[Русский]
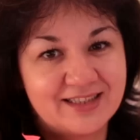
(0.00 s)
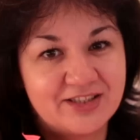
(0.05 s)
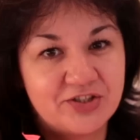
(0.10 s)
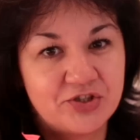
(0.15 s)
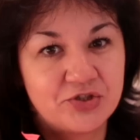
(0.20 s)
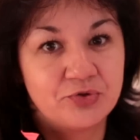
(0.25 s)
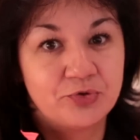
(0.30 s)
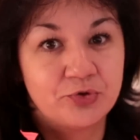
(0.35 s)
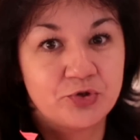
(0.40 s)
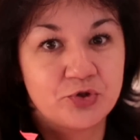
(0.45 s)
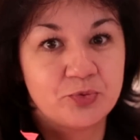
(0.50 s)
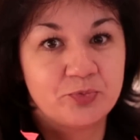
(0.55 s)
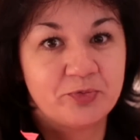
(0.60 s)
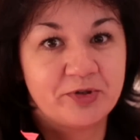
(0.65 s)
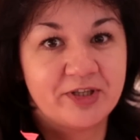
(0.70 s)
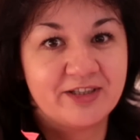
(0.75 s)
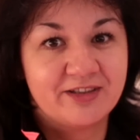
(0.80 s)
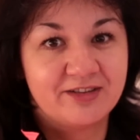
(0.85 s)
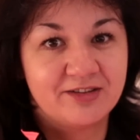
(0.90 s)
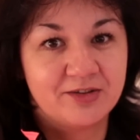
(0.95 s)
Конечно, очень
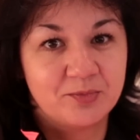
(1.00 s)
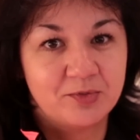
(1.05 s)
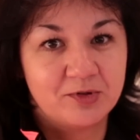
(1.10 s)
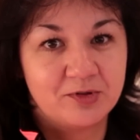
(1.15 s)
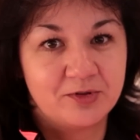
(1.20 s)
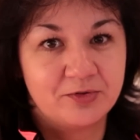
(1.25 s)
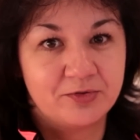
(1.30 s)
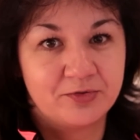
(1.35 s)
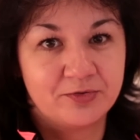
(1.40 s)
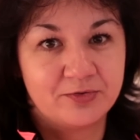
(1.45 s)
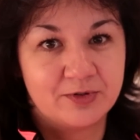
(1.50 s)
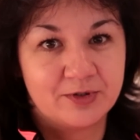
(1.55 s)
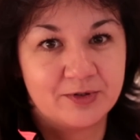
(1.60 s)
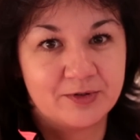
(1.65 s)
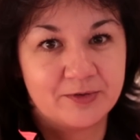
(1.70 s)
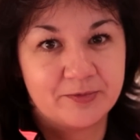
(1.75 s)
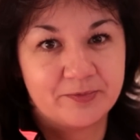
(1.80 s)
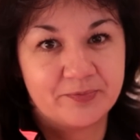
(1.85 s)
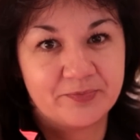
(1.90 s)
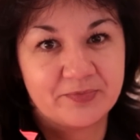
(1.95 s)
приятно было в,
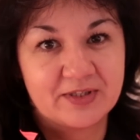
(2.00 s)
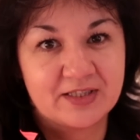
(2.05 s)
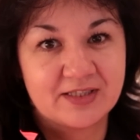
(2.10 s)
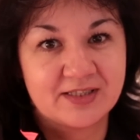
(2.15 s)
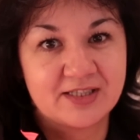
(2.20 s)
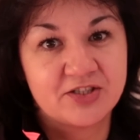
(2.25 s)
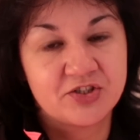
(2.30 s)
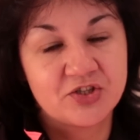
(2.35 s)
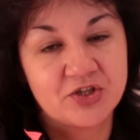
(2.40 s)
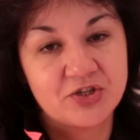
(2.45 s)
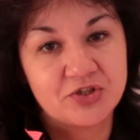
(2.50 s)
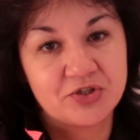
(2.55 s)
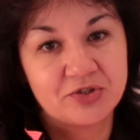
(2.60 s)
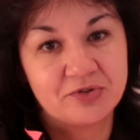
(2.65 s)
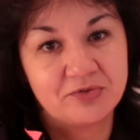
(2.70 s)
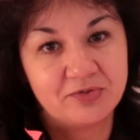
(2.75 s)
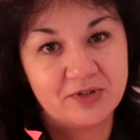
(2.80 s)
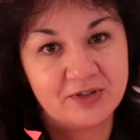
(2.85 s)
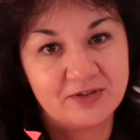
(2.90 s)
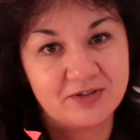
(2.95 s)
э, за
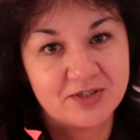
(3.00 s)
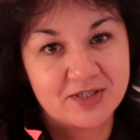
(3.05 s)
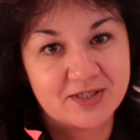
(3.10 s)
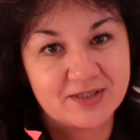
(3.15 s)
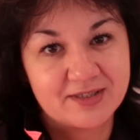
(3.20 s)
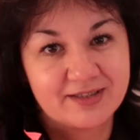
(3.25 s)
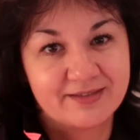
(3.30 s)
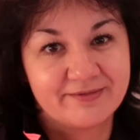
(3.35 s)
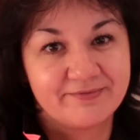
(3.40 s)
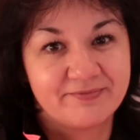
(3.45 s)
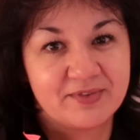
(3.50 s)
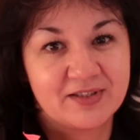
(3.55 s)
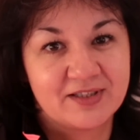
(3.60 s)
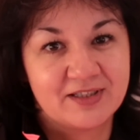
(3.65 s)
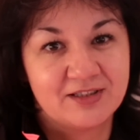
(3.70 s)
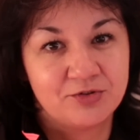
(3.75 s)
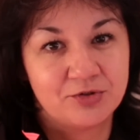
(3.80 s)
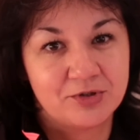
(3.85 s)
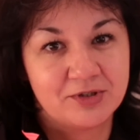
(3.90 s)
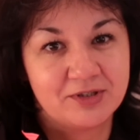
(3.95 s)
женщин фитнес,
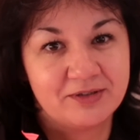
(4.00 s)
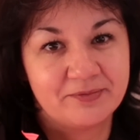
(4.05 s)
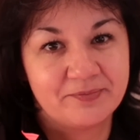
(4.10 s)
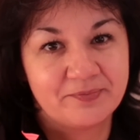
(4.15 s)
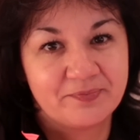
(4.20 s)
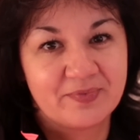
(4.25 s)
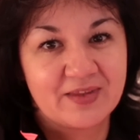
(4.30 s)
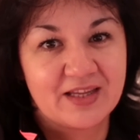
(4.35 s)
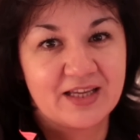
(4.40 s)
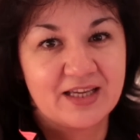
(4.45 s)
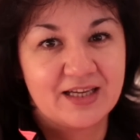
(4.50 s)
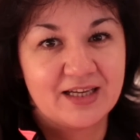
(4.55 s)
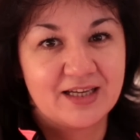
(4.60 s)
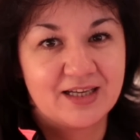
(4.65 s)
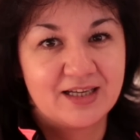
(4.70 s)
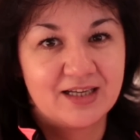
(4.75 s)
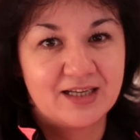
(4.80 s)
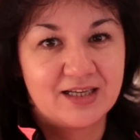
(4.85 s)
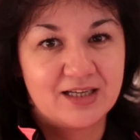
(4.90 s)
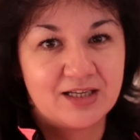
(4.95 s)
которые
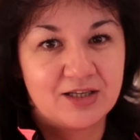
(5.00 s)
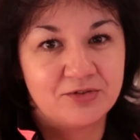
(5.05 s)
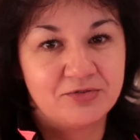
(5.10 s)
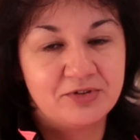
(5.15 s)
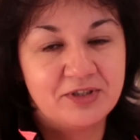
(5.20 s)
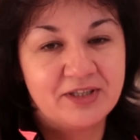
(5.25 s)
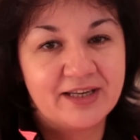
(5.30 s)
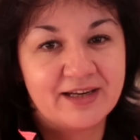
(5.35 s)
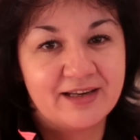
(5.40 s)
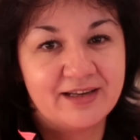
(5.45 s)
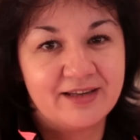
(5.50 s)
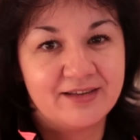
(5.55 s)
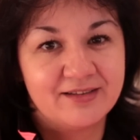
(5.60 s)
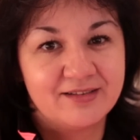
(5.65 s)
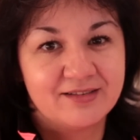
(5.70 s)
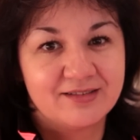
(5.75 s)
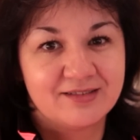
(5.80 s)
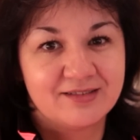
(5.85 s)
выиграли